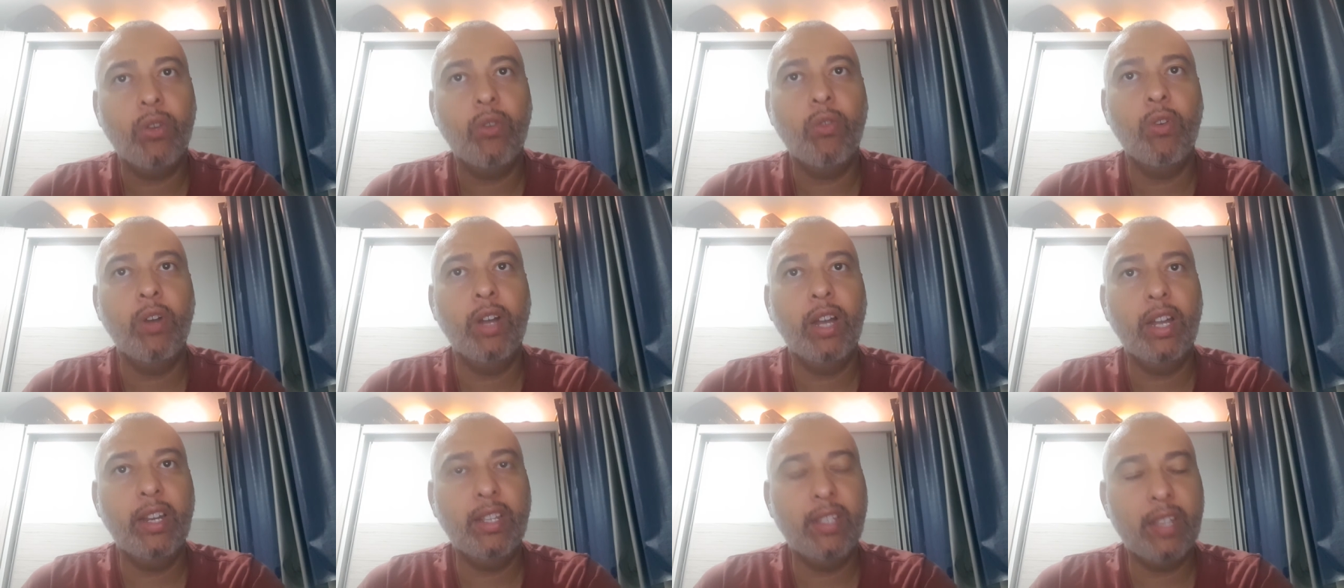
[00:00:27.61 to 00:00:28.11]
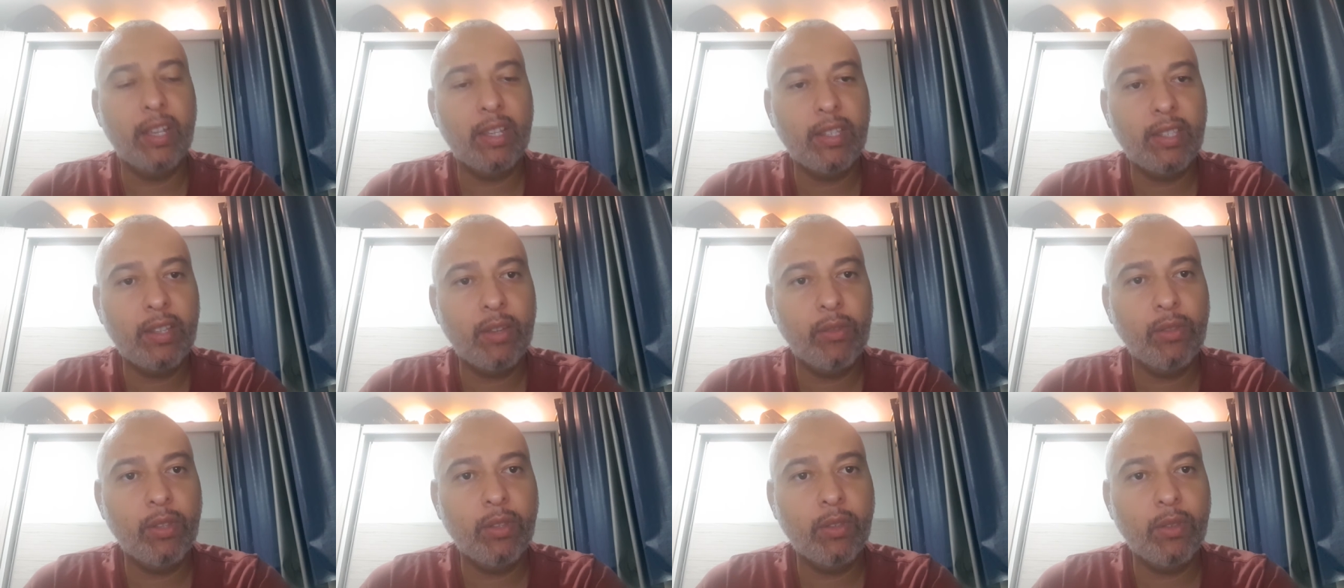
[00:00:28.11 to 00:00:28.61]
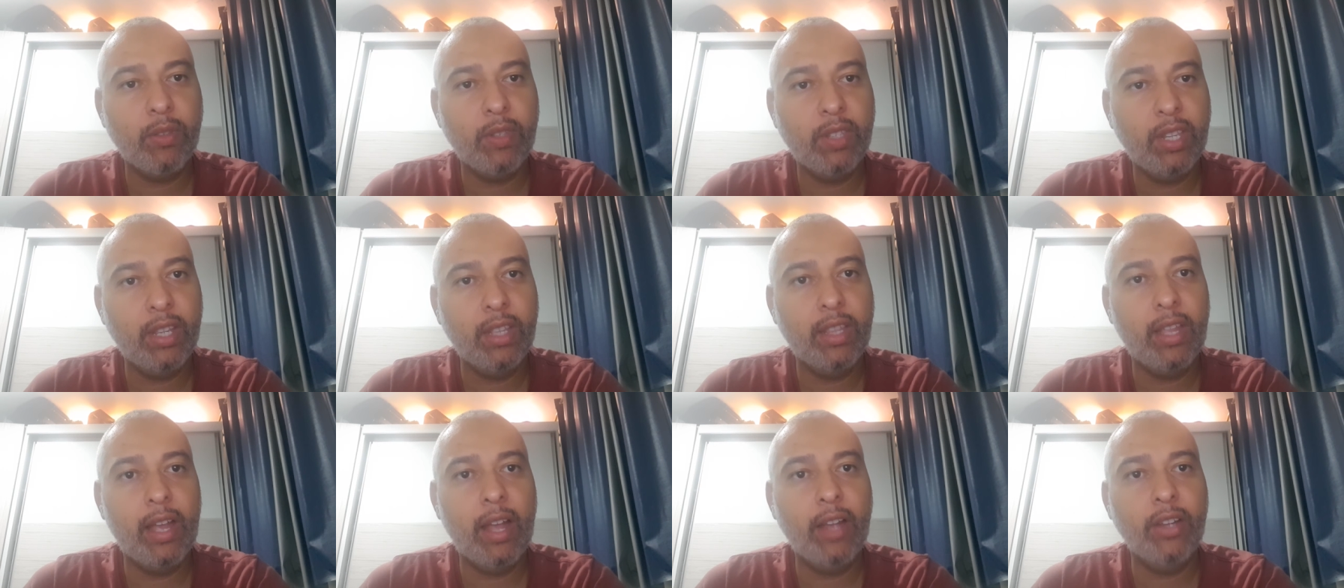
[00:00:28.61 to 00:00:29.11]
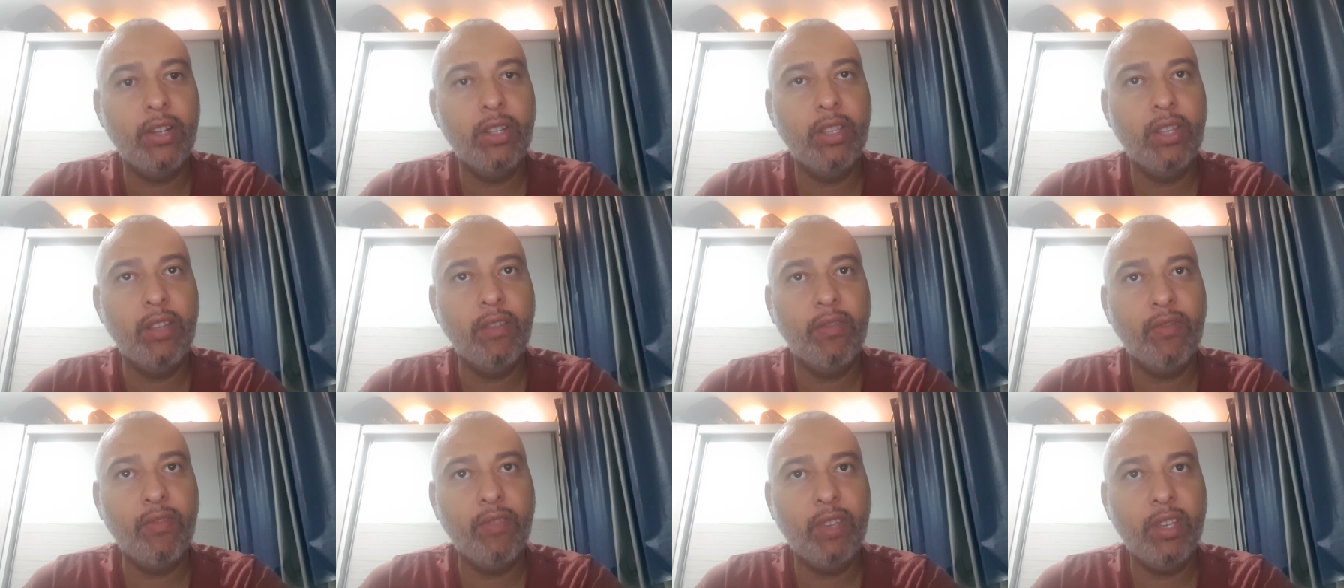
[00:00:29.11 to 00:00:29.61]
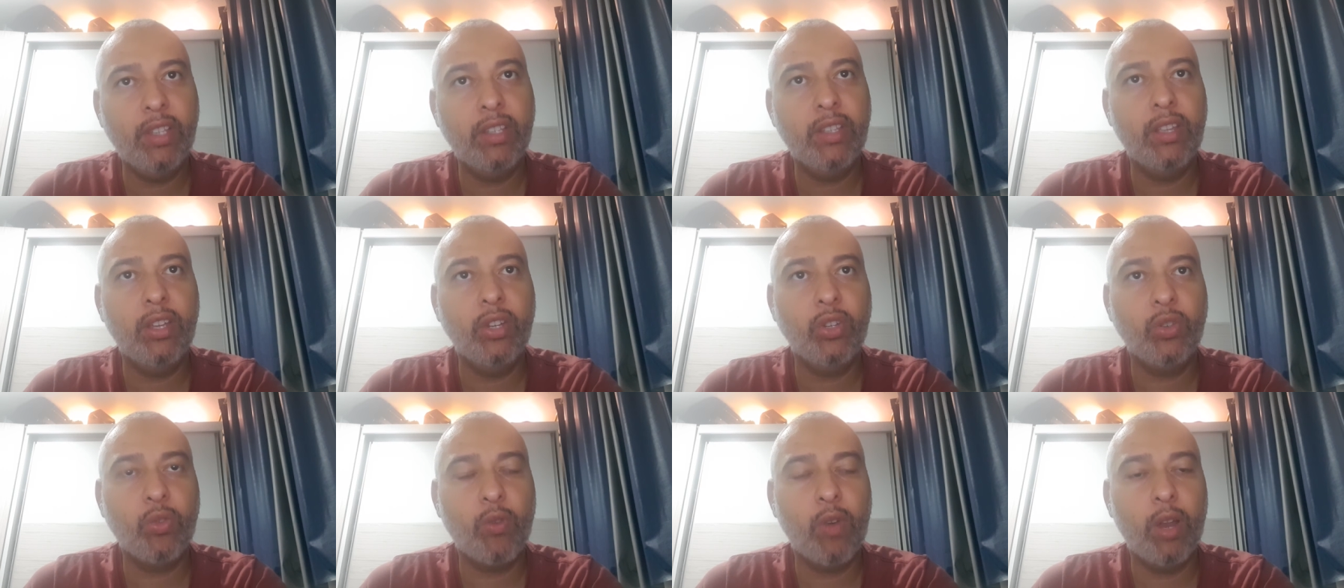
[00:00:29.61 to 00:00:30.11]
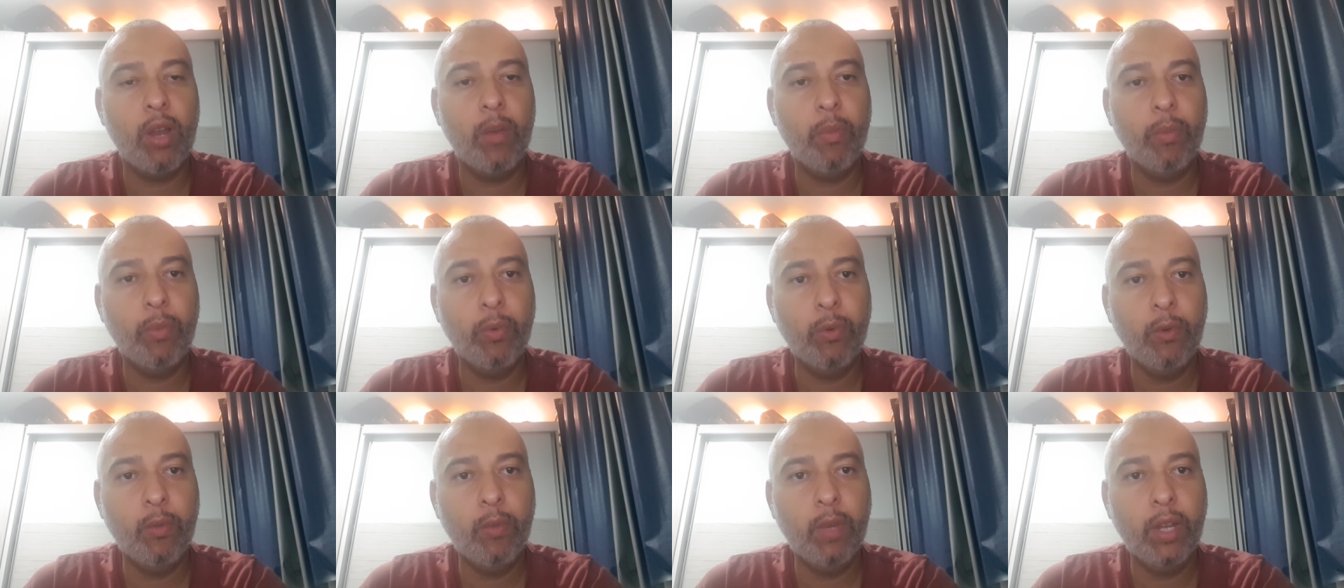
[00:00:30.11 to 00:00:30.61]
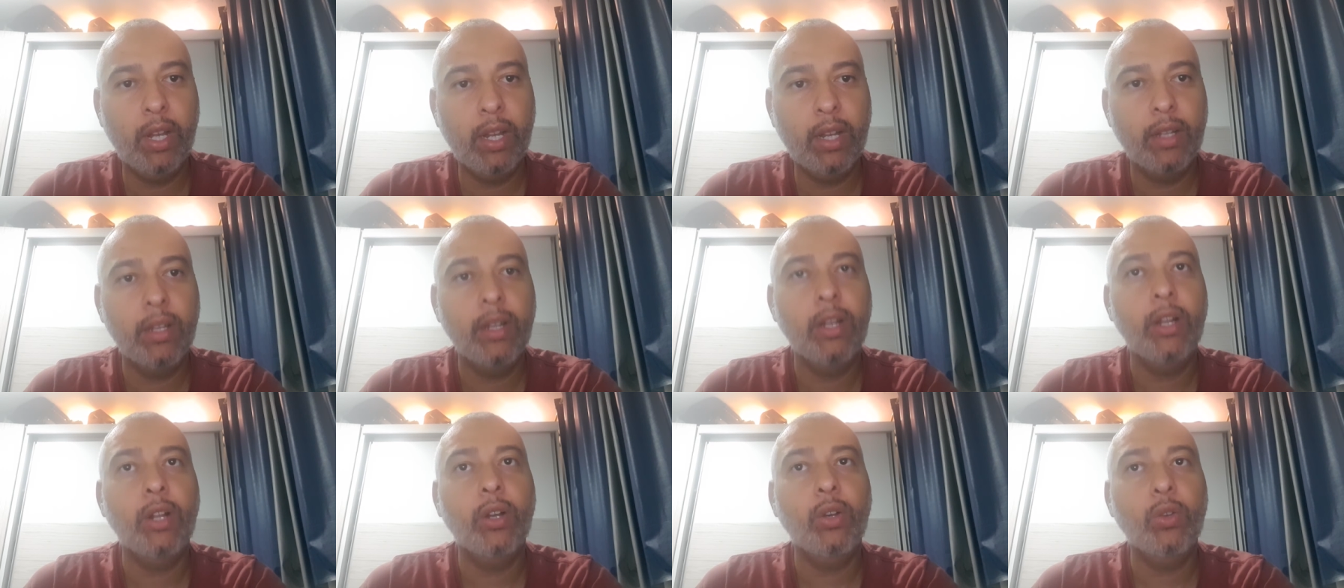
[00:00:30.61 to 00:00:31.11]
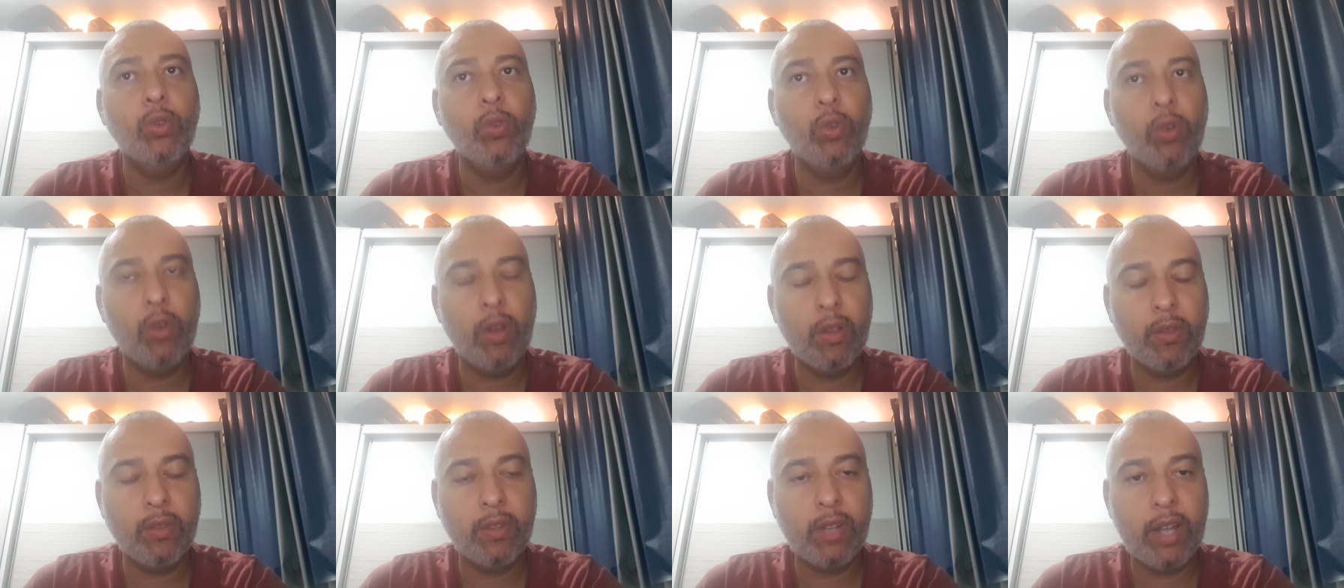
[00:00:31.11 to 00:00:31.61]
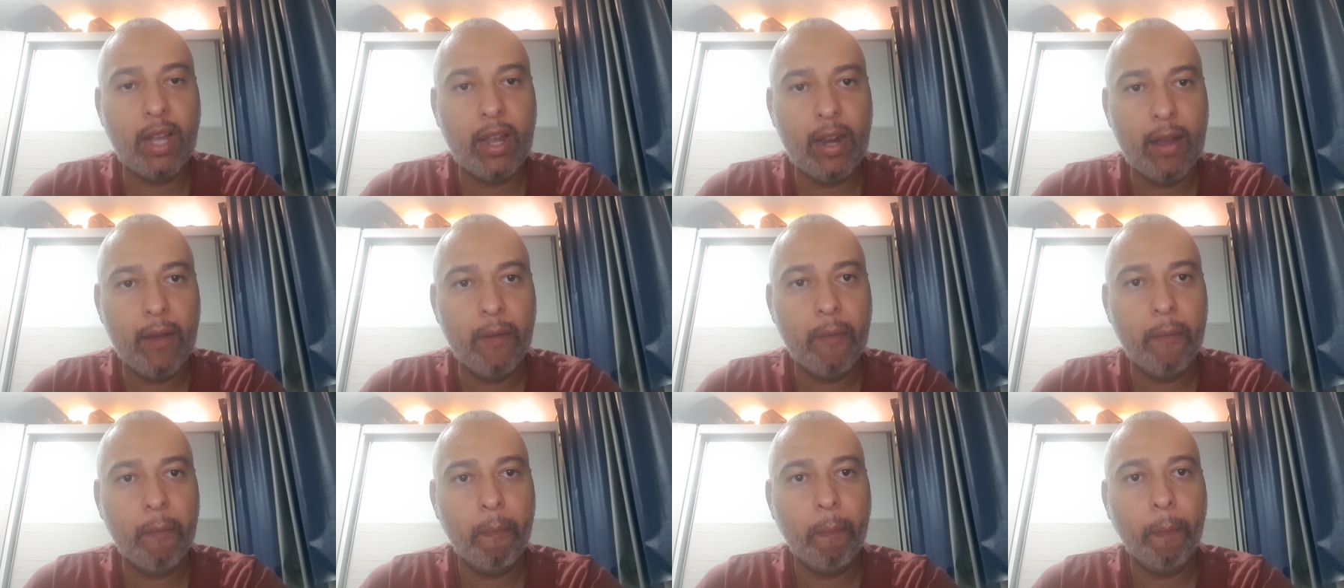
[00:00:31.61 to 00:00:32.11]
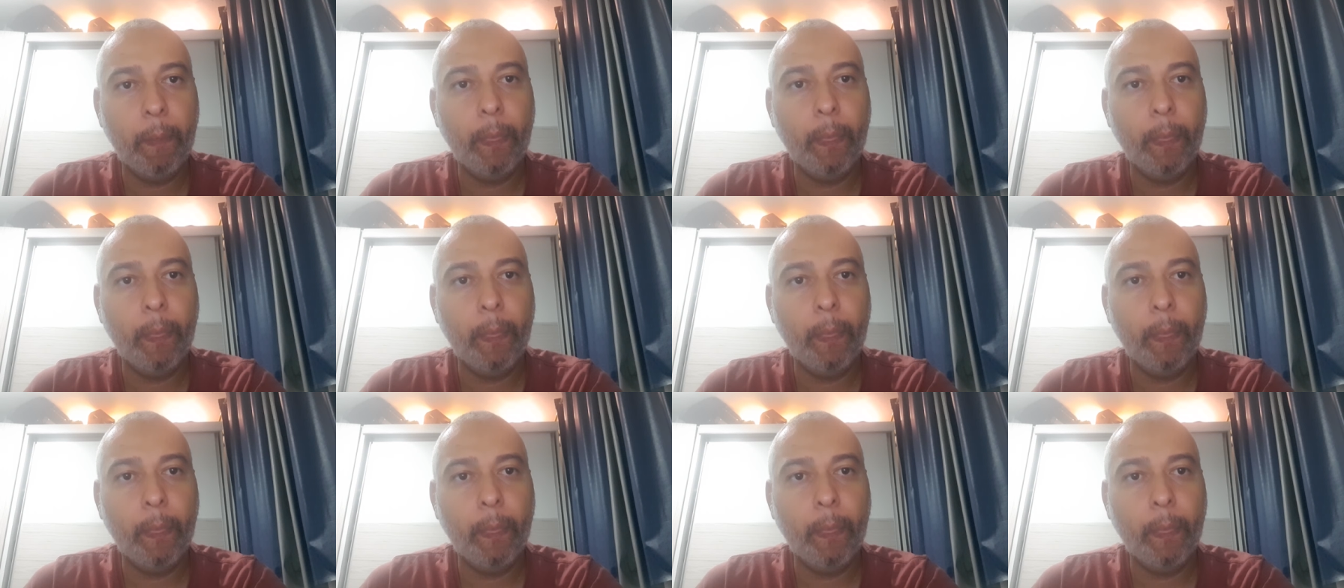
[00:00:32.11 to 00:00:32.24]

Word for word: Organização da Sociedade em Defesa da Escola Pública no nosso canal.